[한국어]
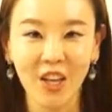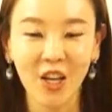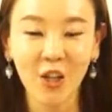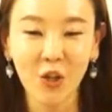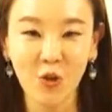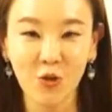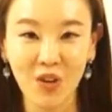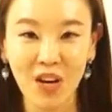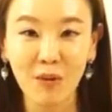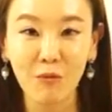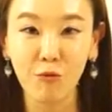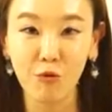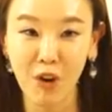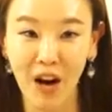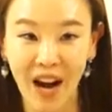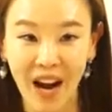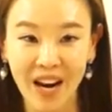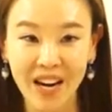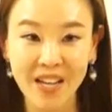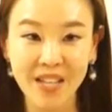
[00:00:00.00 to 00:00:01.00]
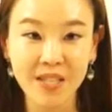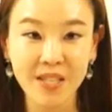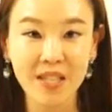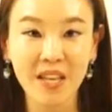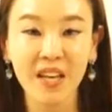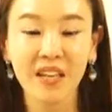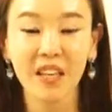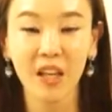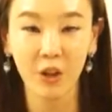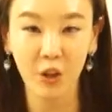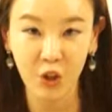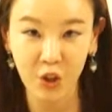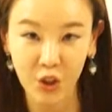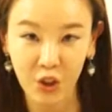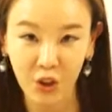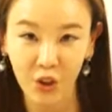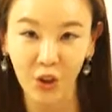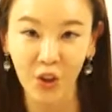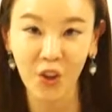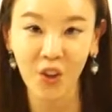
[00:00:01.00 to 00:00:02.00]
Do you have rice? 난
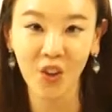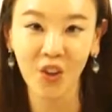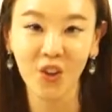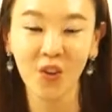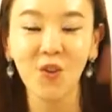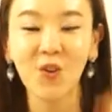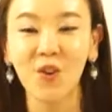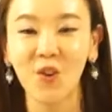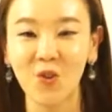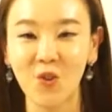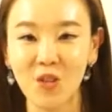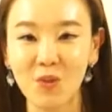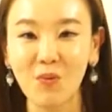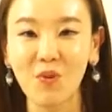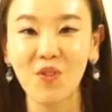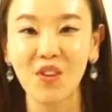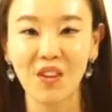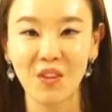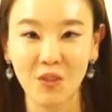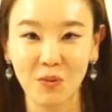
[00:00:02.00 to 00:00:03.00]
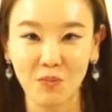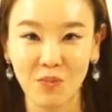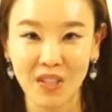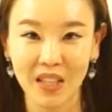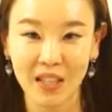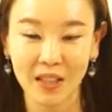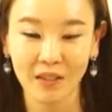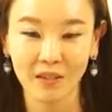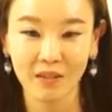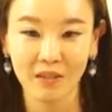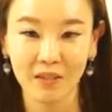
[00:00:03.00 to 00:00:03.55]
늘어. 올려주시면 되겠습니다.